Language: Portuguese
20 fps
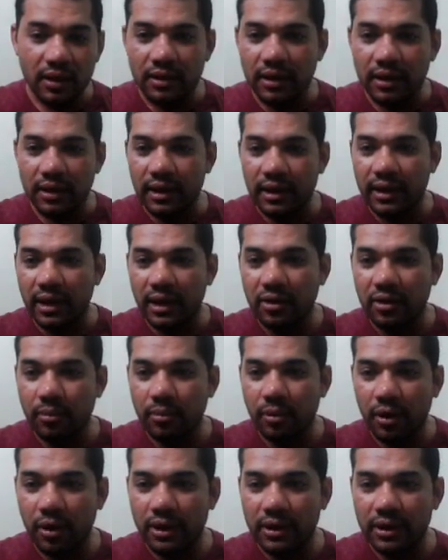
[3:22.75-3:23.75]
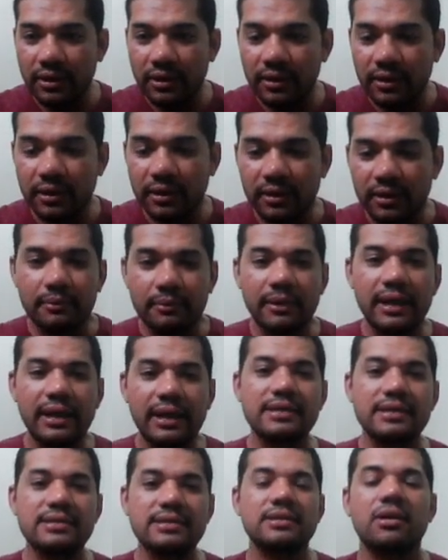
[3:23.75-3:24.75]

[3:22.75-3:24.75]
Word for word: Deliguei no borne. Beleza,